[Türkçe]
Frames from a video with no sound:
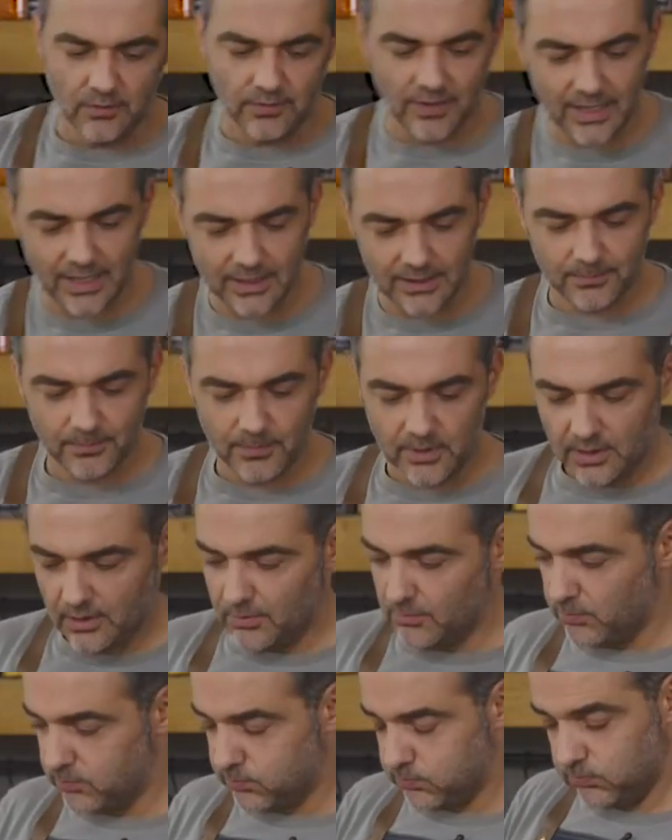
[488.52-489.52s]
Fakat
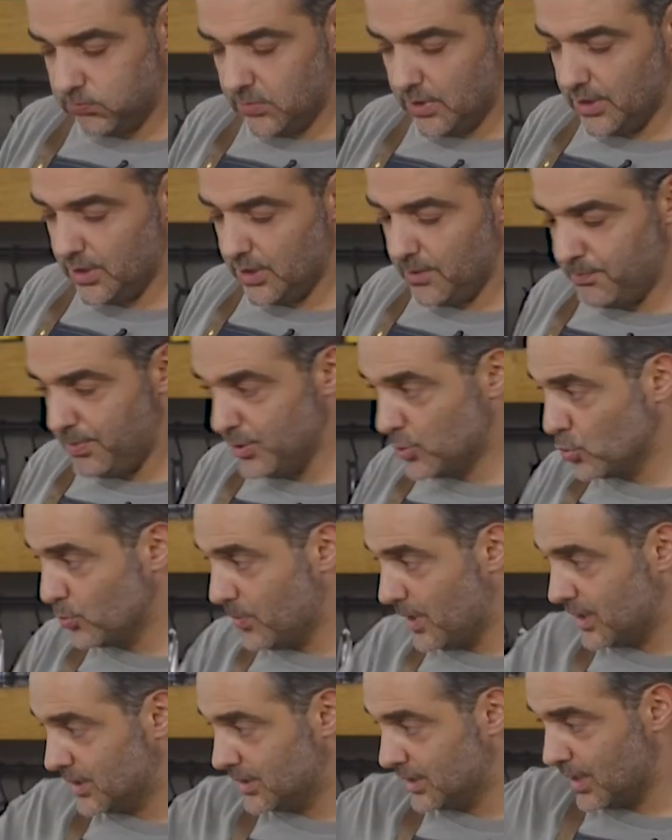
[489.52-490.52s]
e, bir su
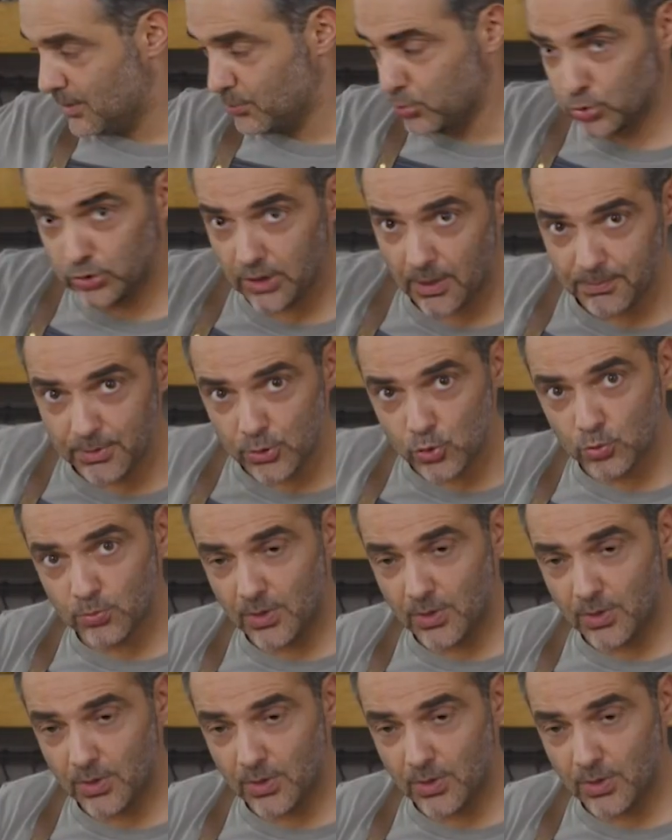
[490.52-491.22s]
bardağı burada, bir su